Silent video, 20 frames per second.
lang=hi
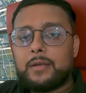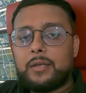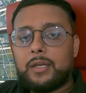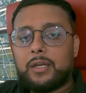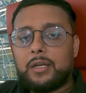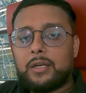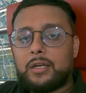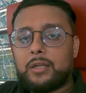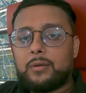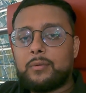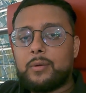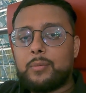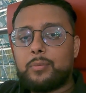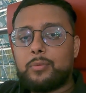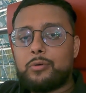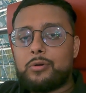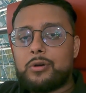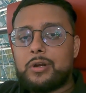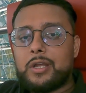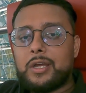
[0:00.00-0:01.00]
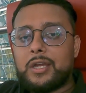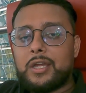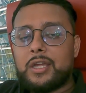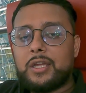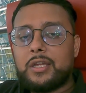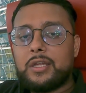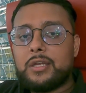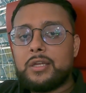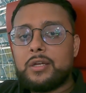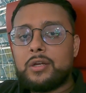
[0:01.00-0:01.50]
नेगेटिव रिपोर्ट
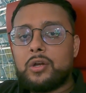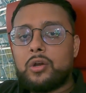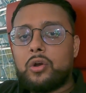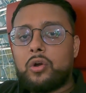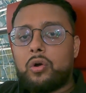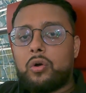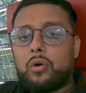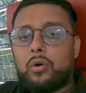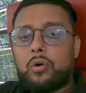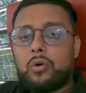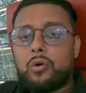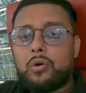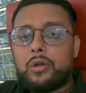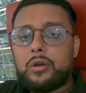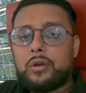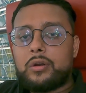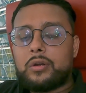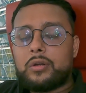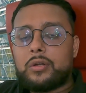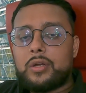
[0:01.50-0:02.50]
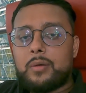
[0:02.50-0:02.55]
लगेगी और